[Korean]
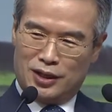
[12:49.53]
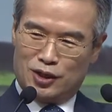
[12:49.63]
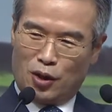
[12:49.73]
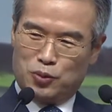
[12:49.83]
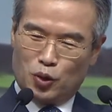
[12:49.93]

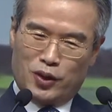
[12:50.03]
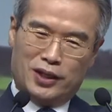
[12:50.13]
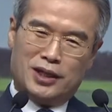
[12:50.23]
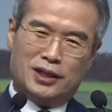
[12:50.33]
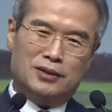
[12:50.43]

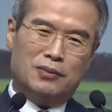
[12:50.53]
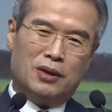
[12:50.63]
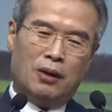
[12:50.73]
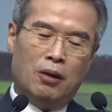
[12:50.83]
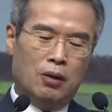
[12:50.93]
접촉되지
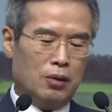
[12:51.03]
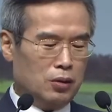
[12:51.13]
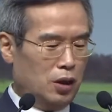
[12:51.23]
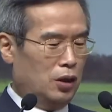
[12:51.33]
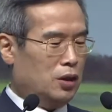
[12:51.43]
않습니까?
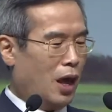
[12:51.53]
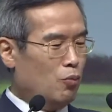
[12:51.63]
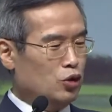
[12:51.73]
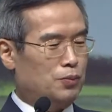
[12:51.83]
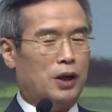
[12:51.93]
근데 이
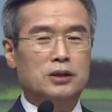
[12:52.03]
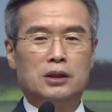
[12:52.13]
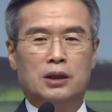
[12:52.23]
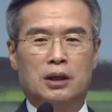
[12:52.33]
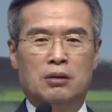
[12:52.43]
대못이
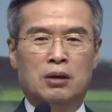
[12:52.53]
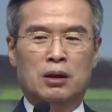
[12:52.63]
빠지니까요.